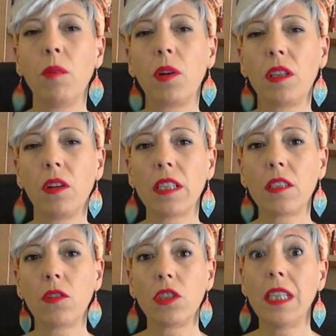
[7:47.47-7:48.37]
poquito las
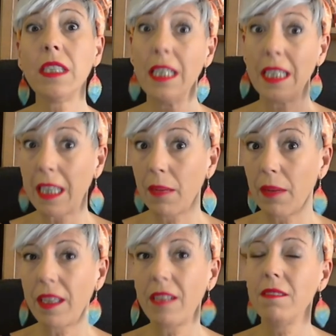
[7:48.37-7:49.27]
cosas y que
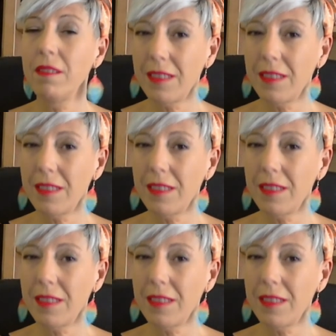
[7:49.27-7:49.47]
vayan